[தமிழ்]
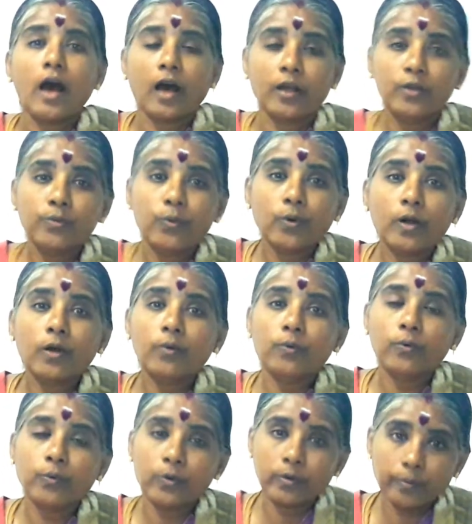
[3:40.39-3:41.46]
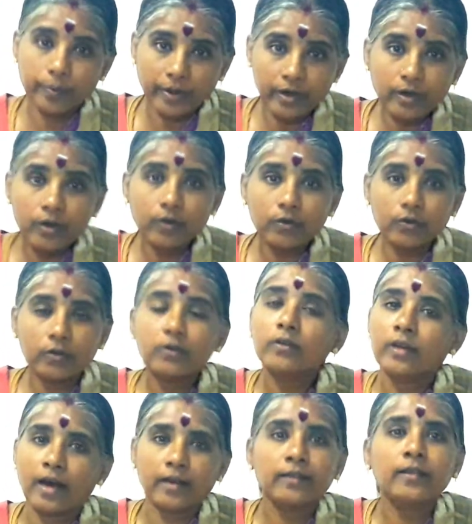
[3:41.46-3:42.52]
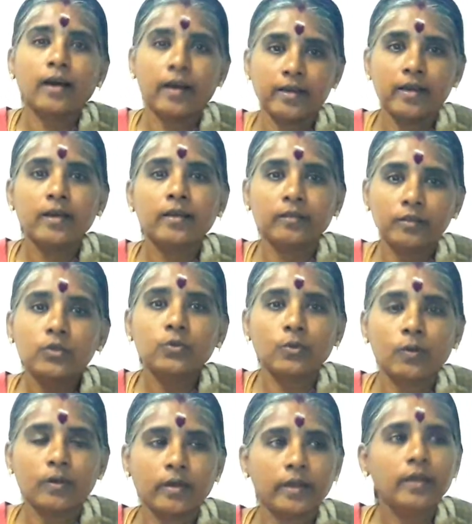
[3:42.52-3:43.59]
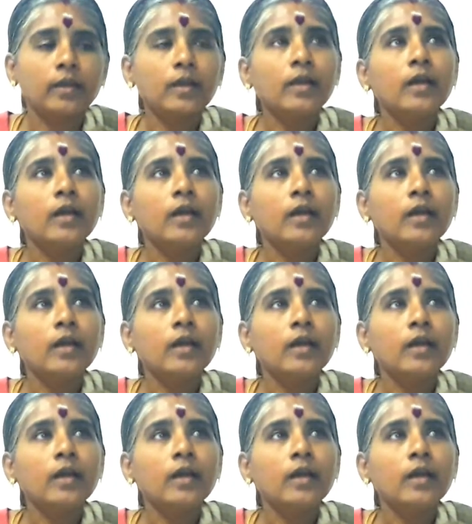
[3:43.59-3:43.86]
அதுபோல் ஒவ்வொரு பெண்ணுக்கும் நான் தாயாக இருந்து சொல்கிறேன்